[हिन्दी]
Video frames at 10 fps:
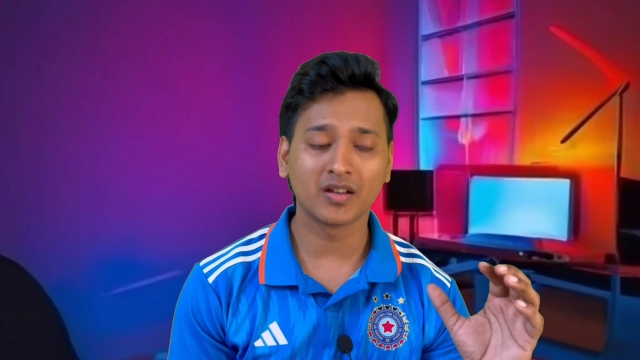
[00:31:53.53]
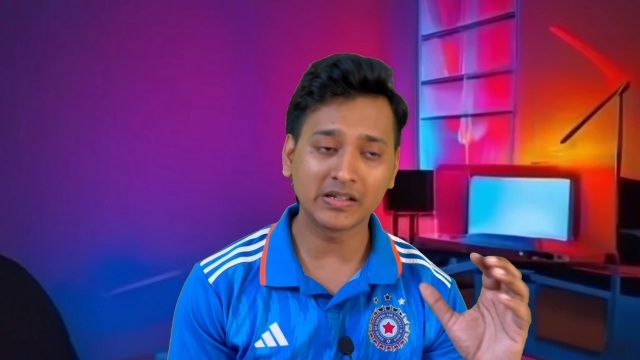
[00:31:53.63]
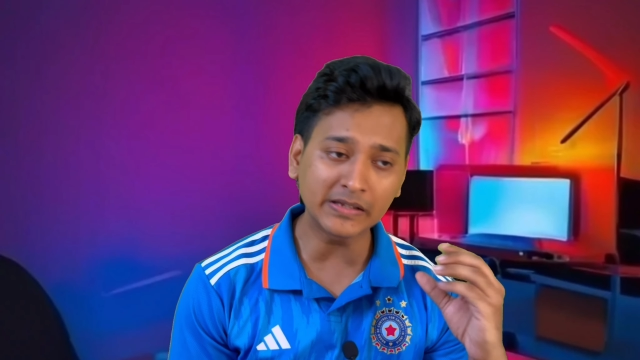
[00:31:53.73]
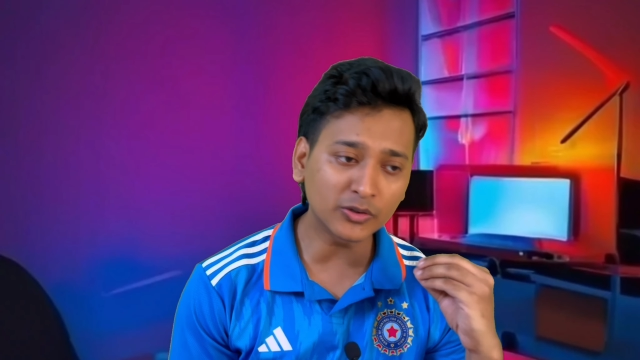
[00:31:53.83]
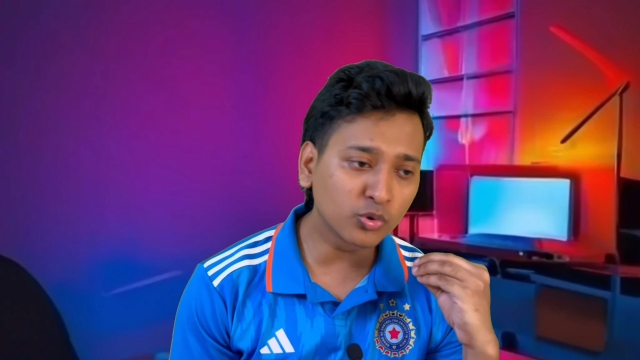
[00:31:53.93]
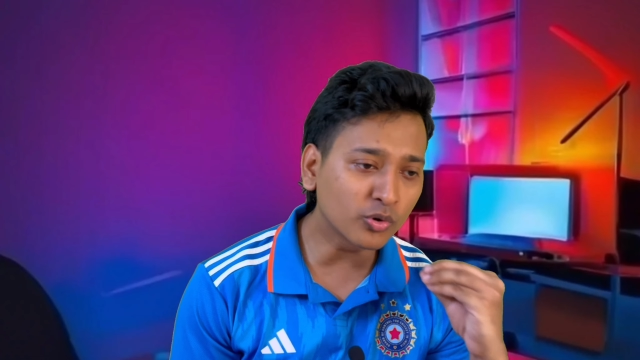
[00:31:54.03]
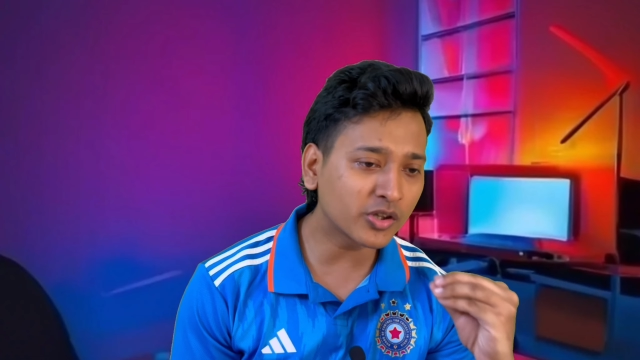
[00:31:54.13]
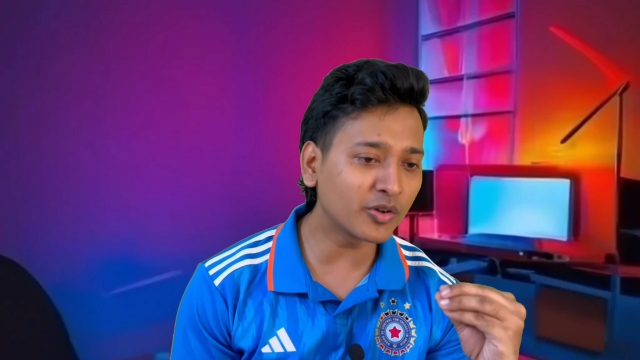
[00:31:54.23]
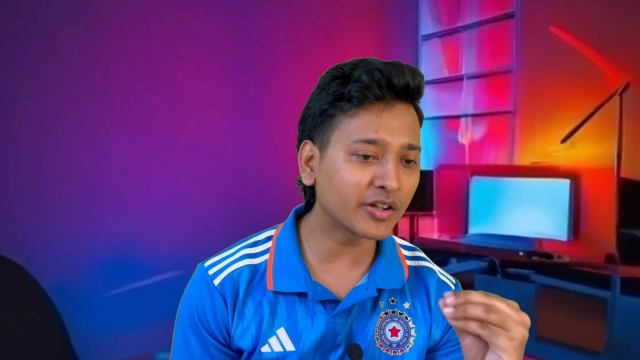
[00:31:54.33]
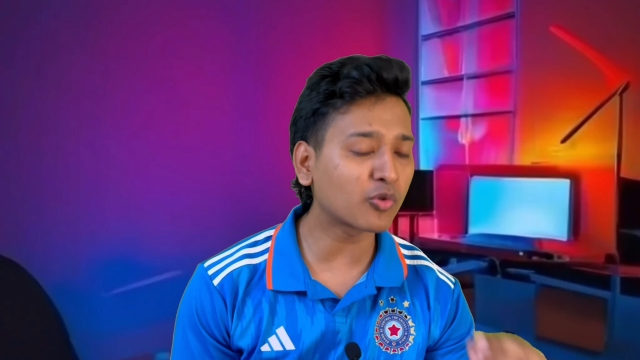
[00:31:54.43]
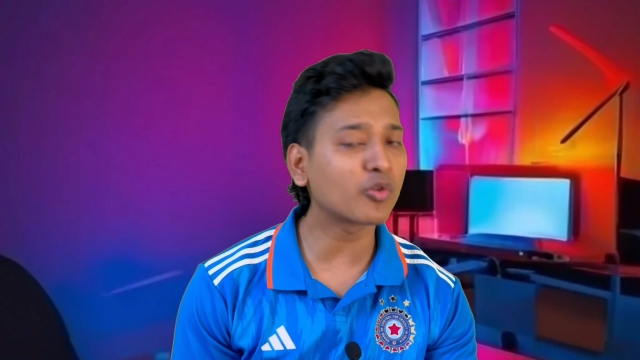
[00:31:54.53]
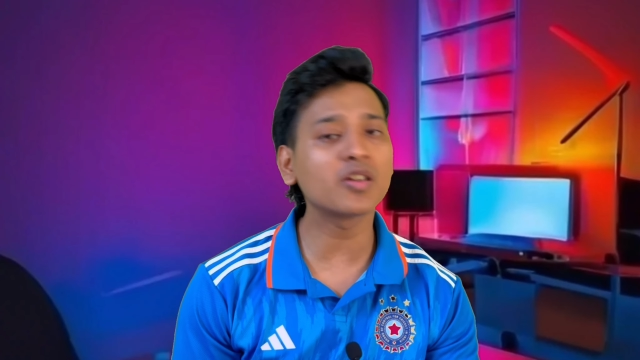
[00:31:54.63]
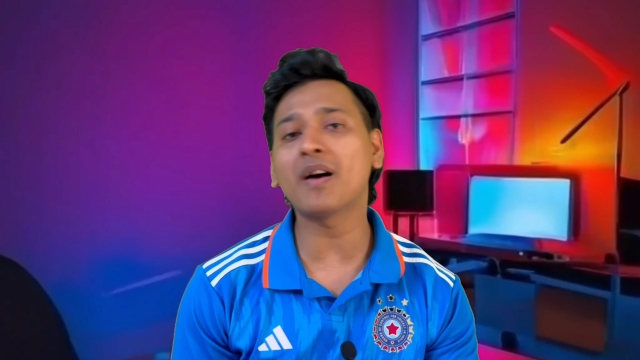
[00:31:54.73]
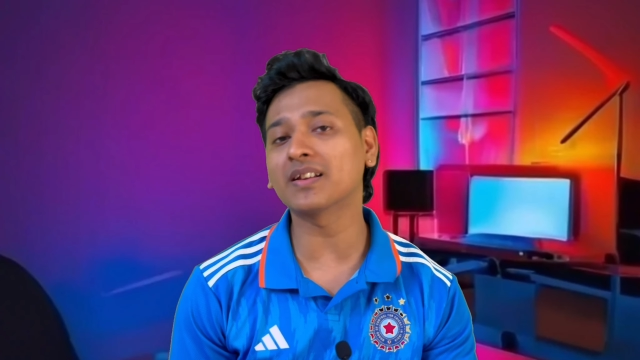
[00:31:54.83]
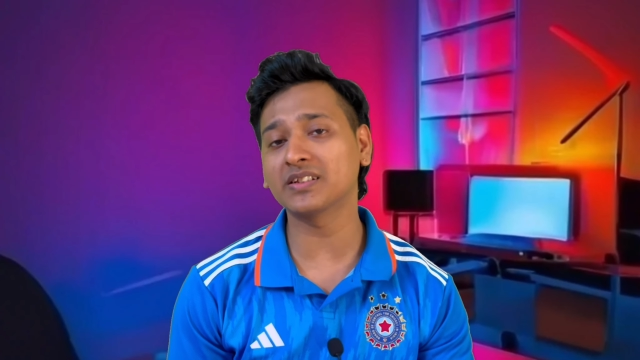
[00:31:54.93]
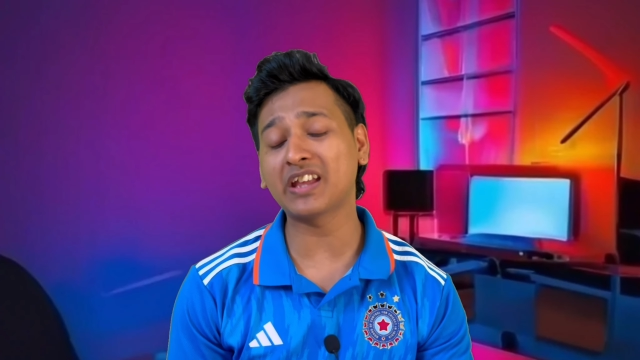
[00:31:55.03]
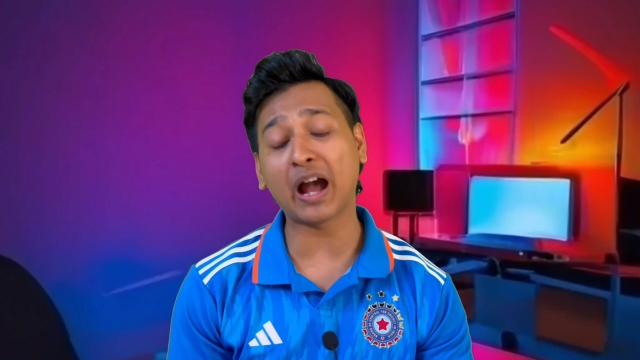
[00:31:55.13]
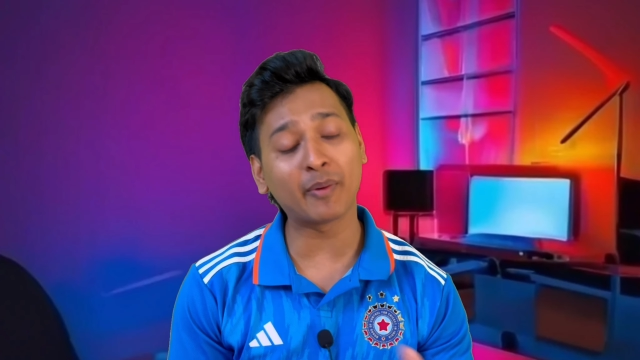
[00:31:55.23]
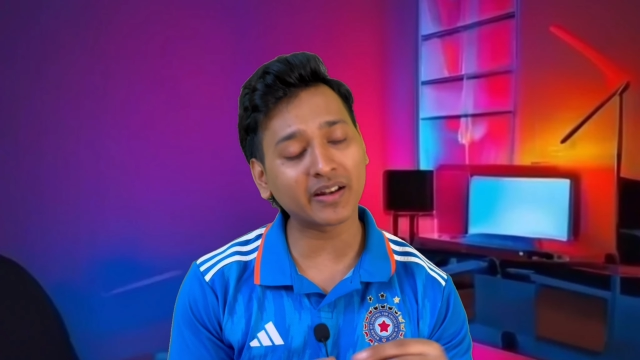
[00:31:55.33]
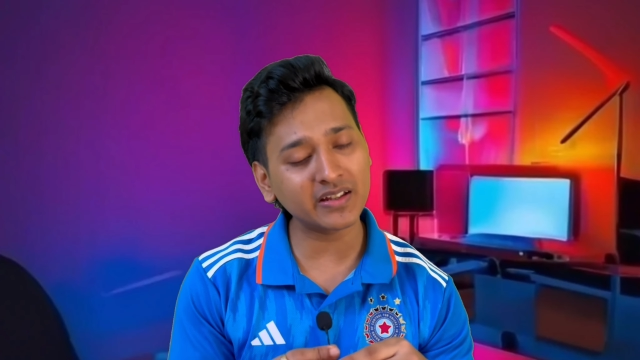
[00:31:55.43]
इतना दुखी होने की कोई बात नहीं है
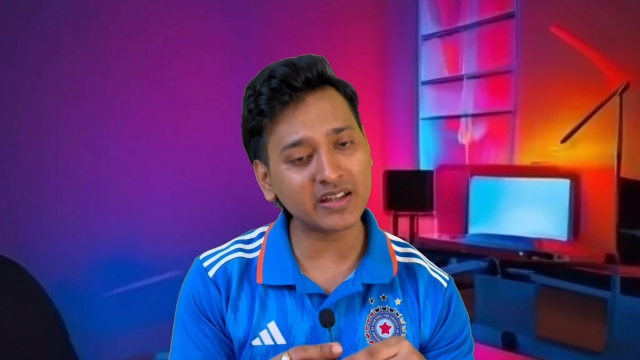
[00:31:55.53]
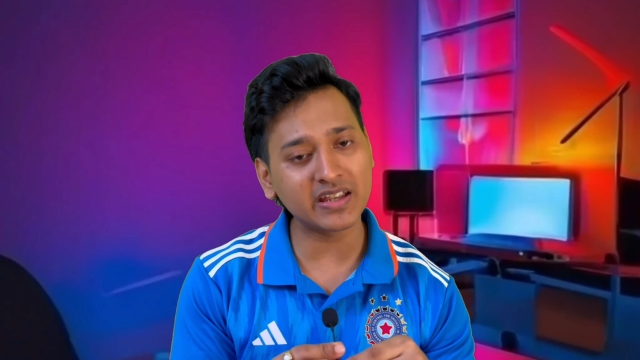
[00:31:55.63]
हमारे